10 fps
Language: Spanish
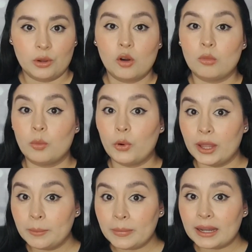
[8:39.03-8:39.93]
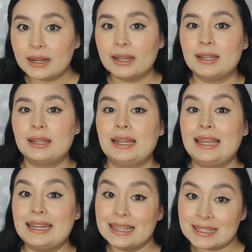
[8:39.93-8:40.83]
Como pueden ver,
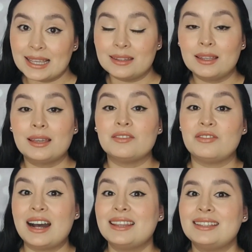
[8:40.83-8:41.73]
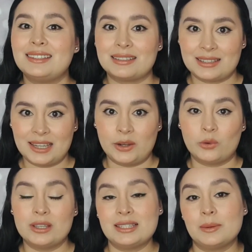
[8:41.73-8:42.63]
el aceite va de
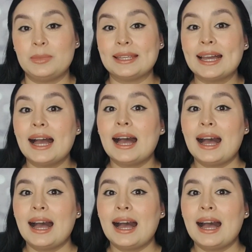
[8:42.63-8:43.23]
tercero y se aplica